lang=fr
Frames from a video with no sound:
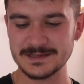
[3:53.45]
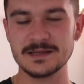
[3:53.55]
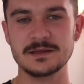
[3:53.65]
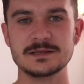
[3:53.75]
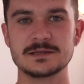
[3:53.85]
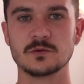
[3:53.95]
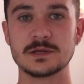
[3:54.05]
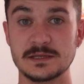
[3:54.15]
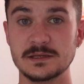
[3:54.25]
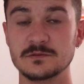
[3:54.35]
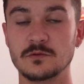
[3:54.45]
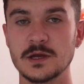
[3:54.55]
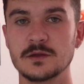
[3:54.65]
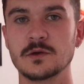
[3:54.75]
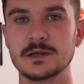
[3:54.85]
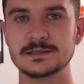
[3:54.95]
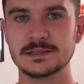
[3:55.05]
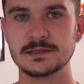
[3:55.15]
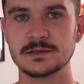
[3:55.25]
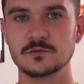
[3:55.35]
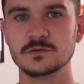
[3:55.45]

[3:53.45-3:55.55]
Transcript: SNS. Donc SNS vous regarderez le site.